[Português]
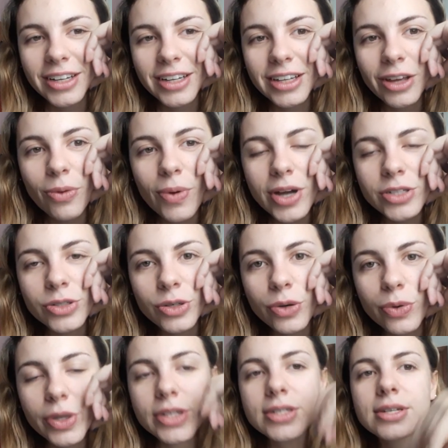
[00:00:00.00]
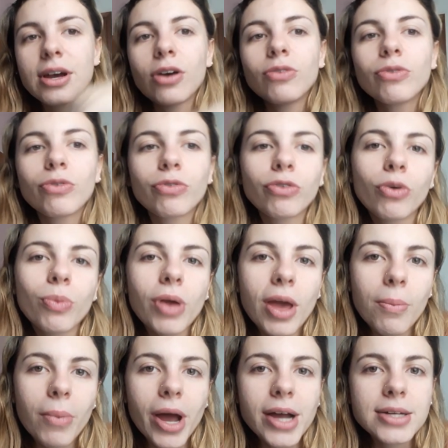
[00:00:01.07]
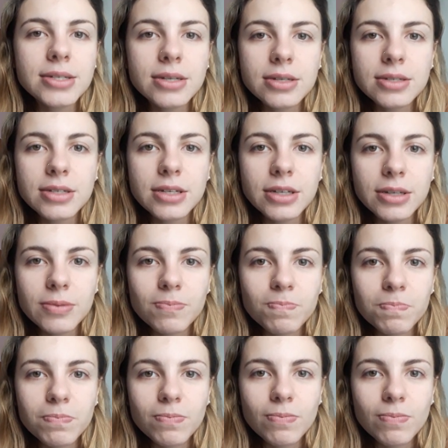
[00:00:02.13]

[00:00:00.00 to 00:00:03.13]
E eu acho que o que salva o filme é mais assim